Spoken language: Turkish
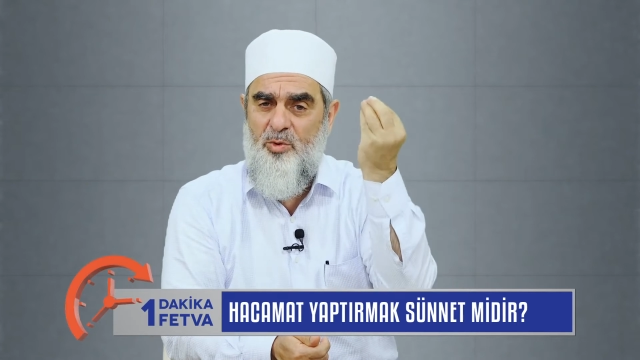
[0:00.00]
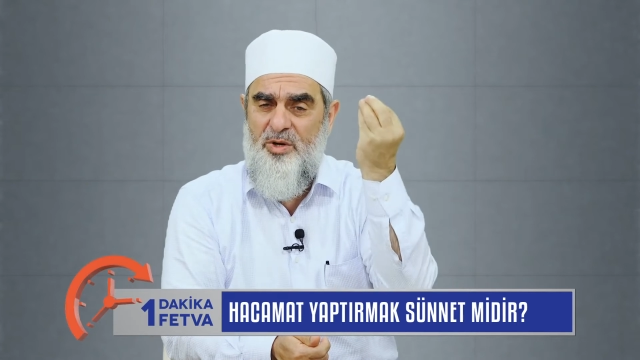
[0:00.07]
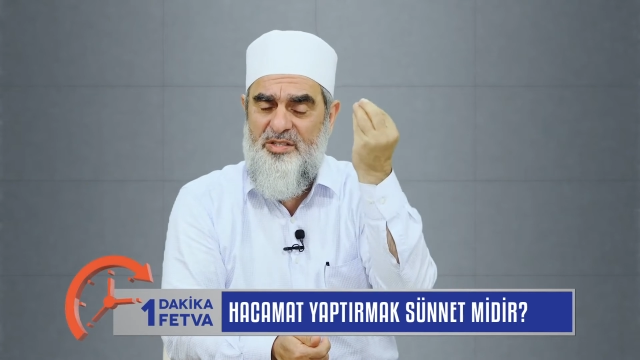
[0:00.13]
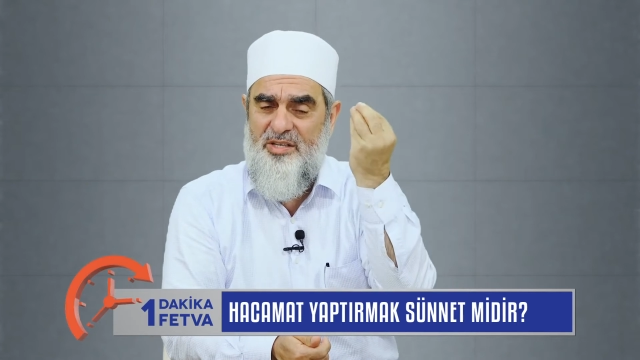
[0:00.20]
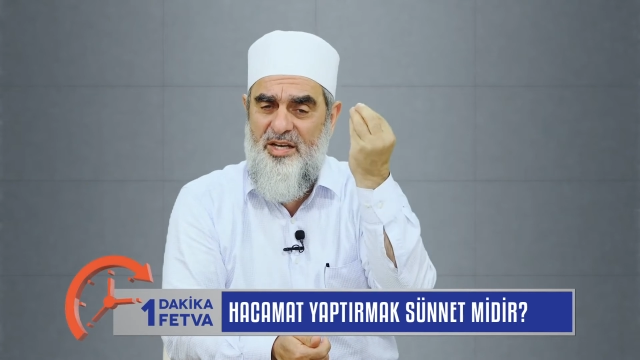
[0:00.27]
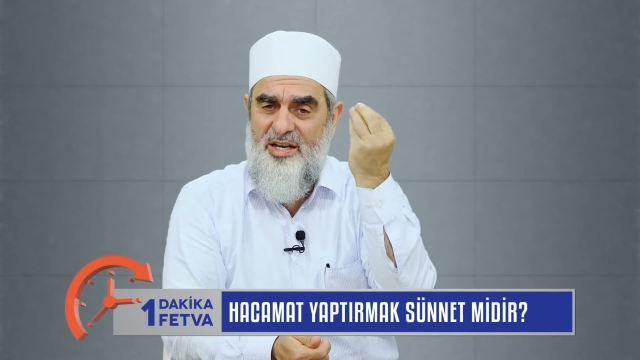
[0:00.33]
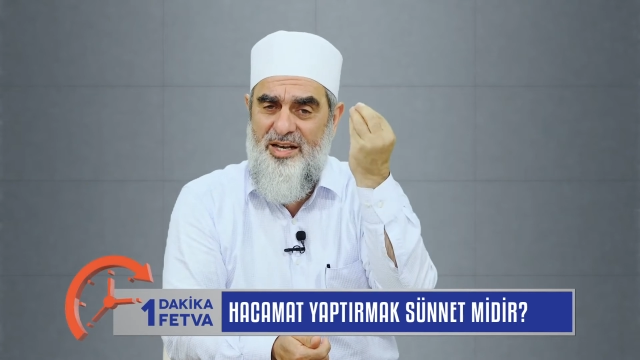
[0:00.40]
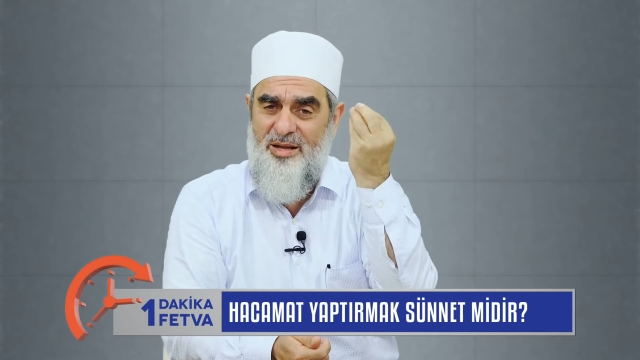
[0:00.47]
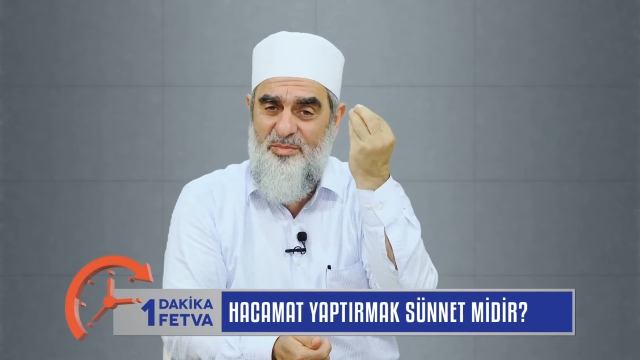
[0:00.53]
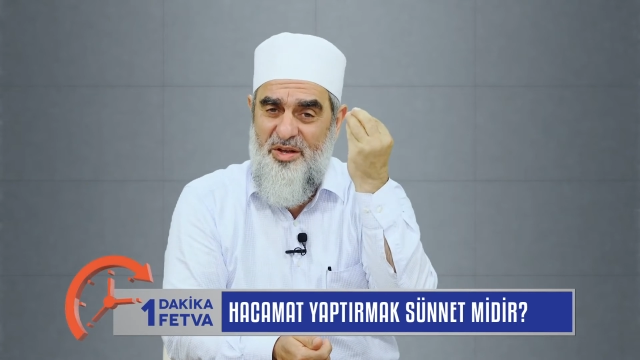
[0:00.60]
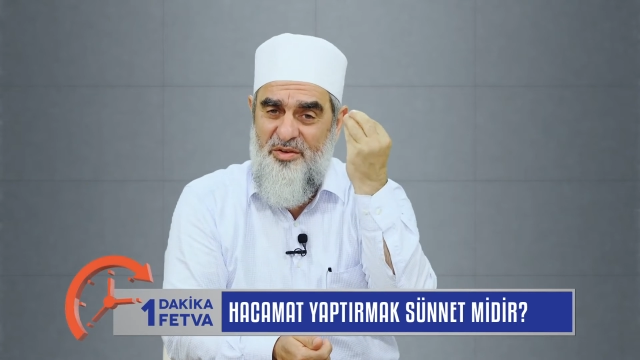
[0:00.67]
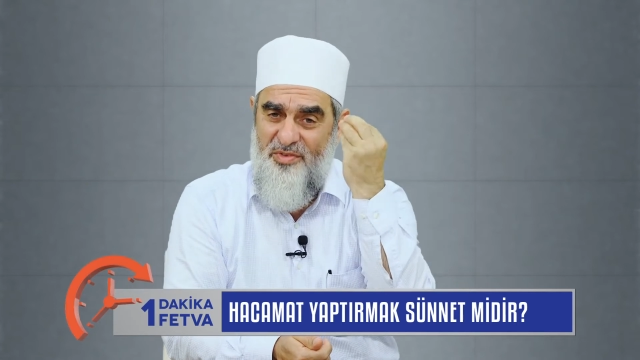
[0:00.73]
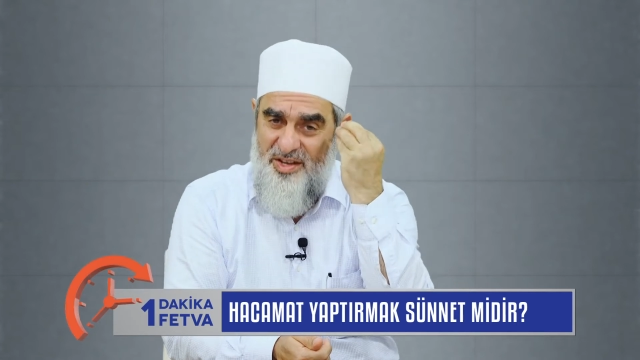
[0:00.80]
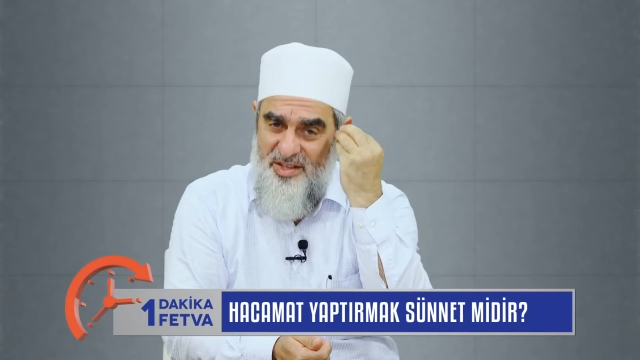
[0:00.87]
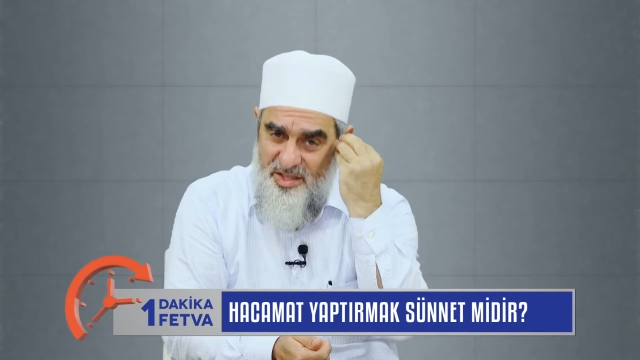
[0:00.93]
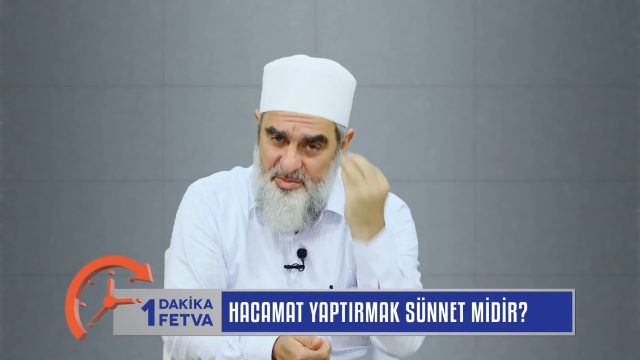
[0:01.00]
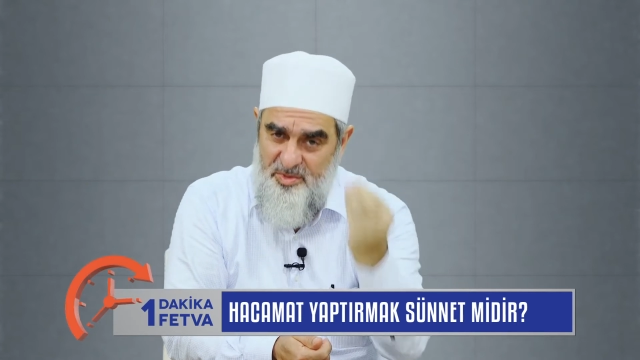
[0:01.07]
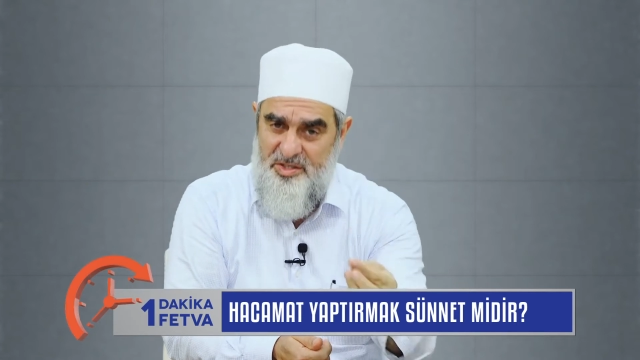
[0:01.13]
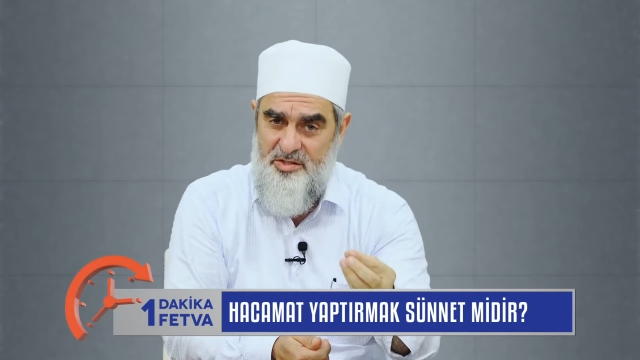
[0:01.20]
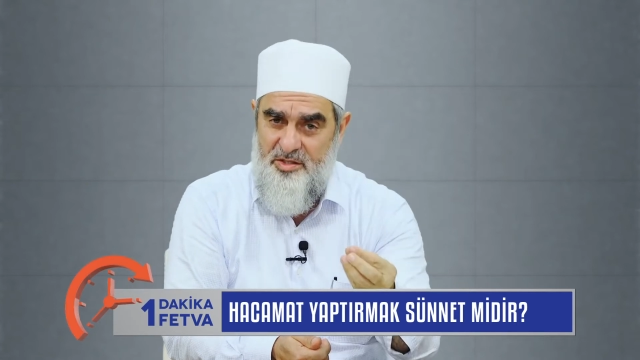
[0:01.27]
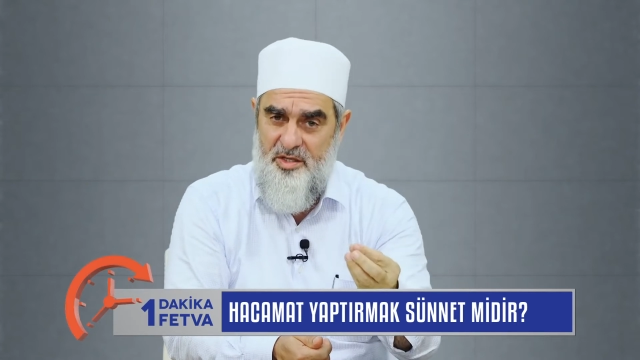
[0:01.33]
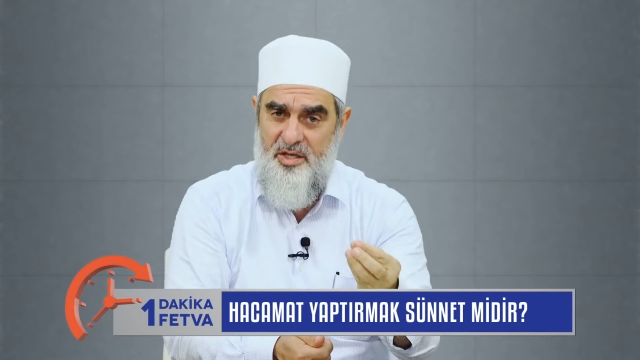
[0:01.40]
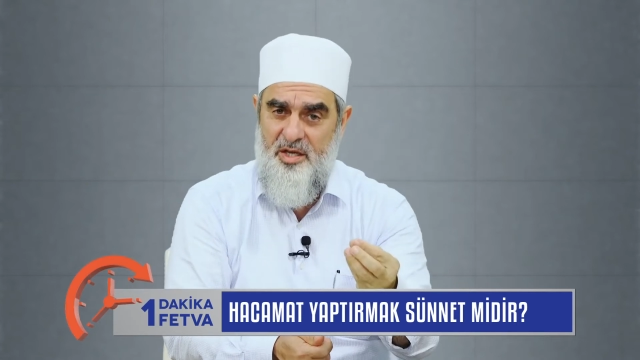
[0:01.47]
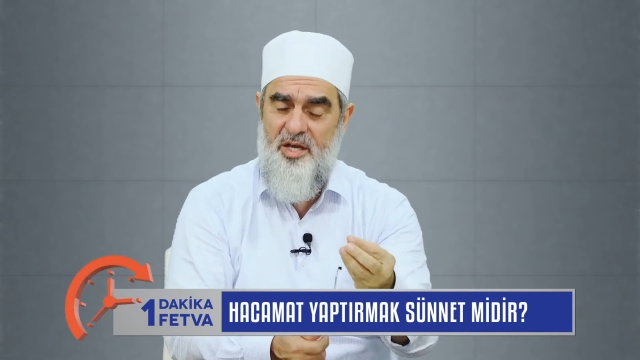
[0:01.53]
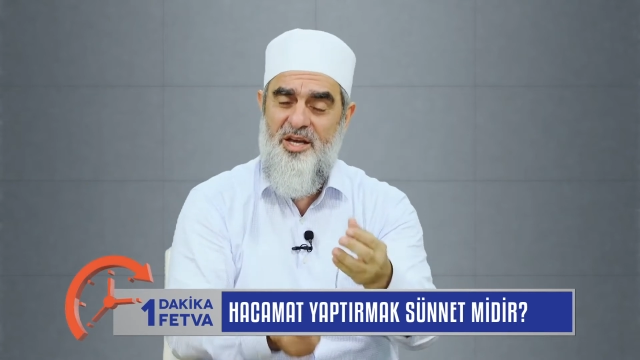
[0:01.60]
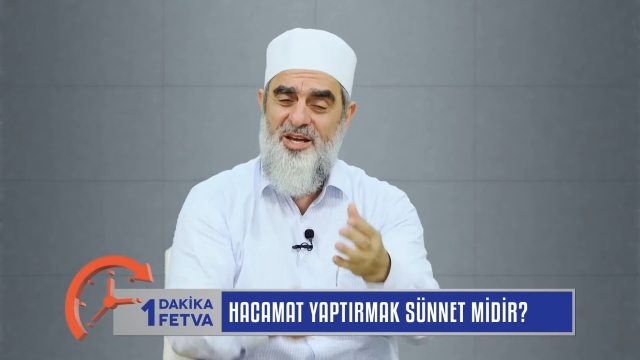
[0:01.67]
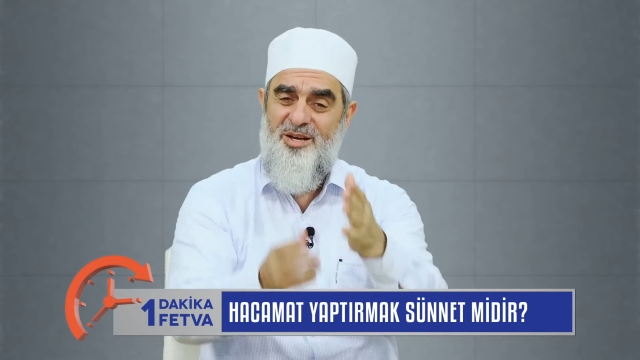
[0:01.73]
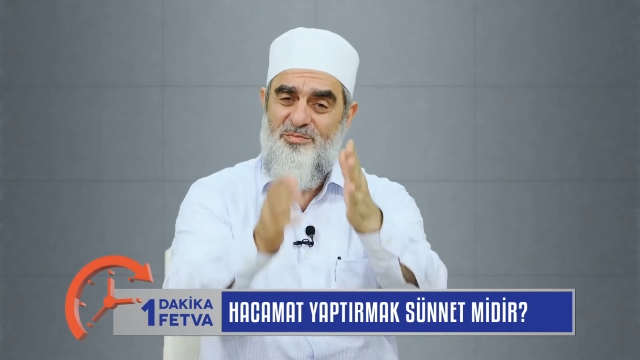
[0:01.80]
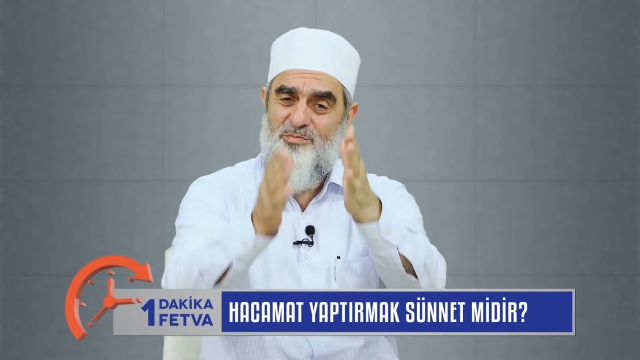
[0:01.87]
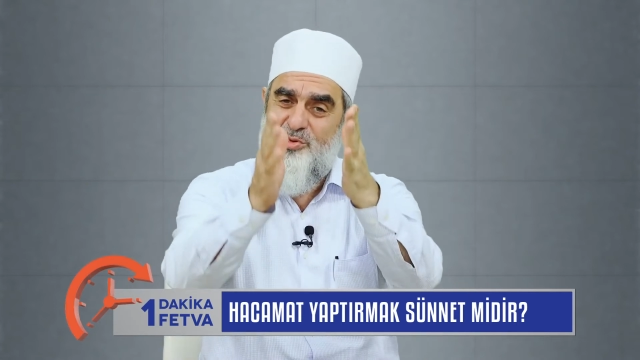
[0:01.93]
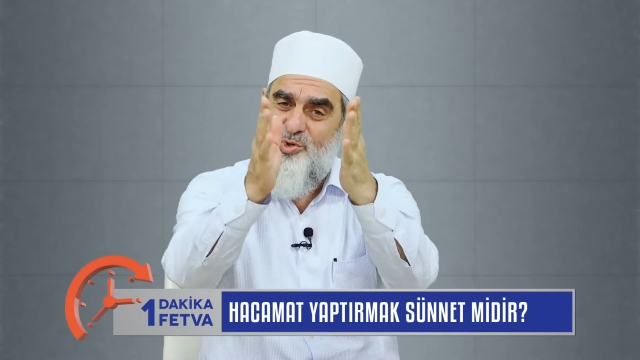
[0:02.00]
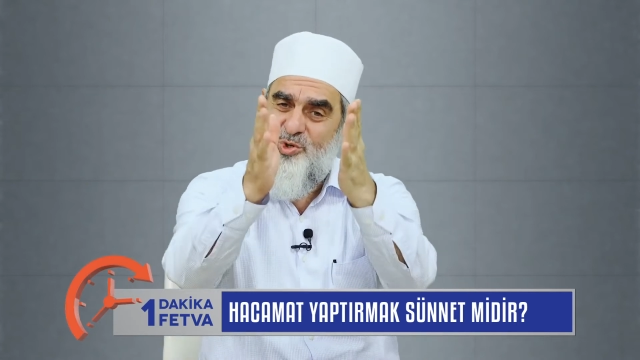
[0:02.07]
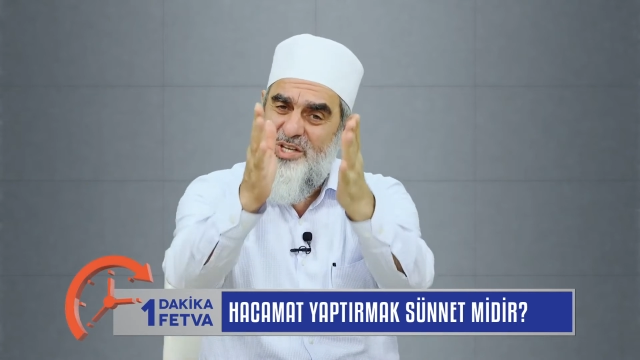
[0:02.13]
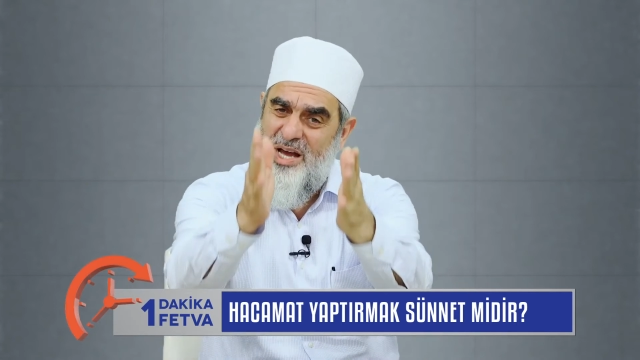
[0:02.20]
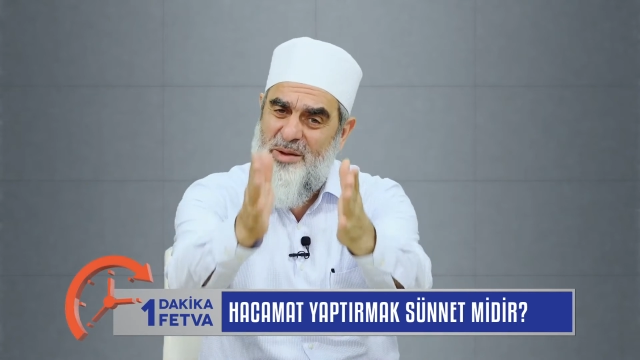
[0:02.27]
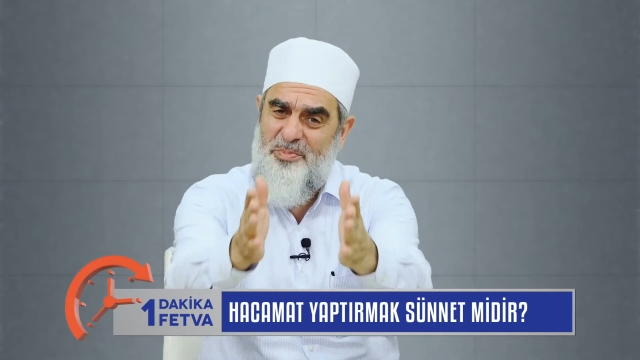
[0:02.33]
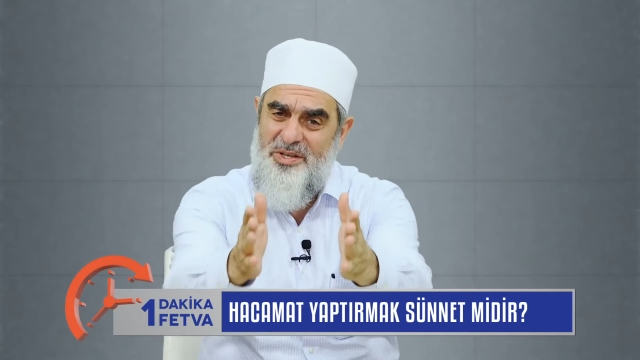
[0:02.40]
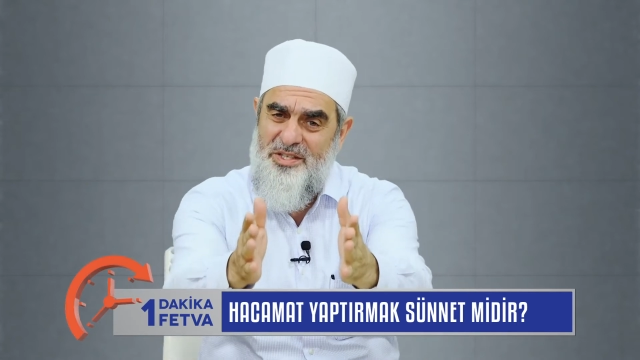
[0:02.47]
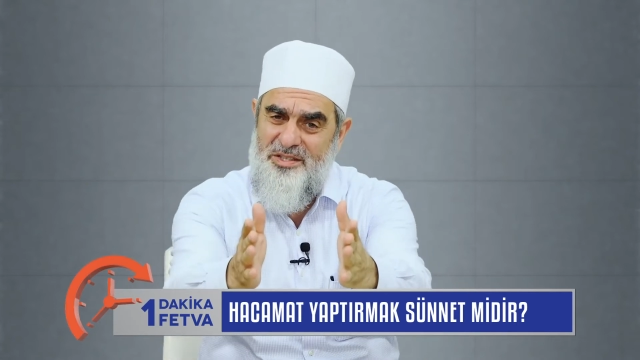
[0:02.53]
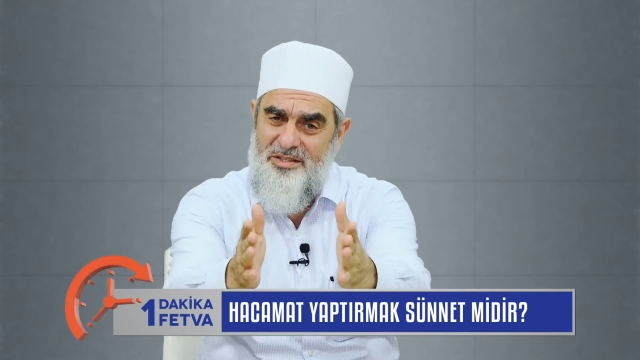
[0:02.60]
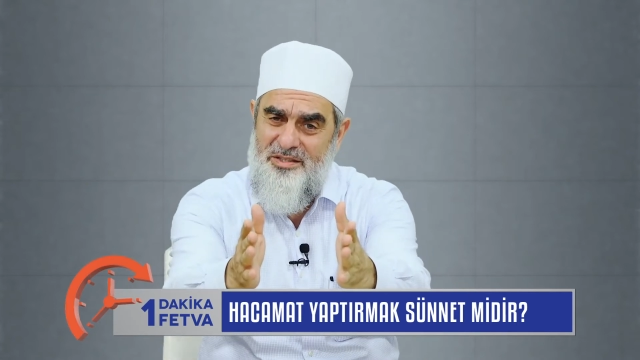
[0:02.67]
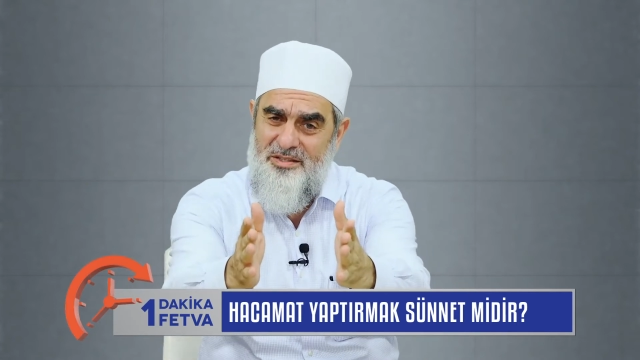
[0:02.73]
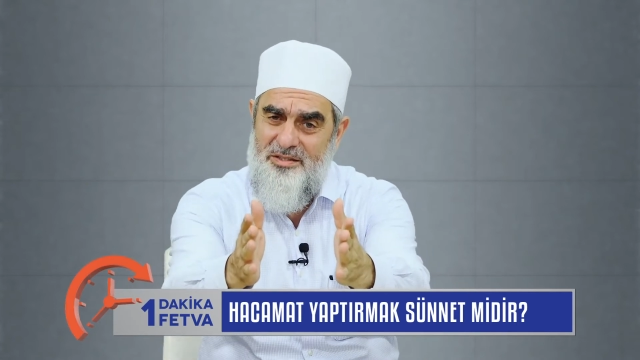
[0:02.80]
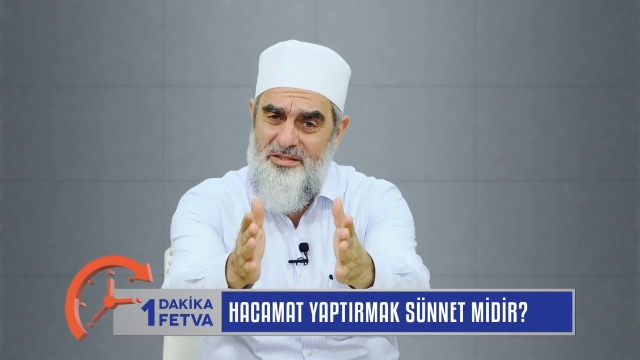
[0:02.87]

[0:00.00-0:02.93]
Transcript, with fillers: ve sellem Efendimiz bunu yapın,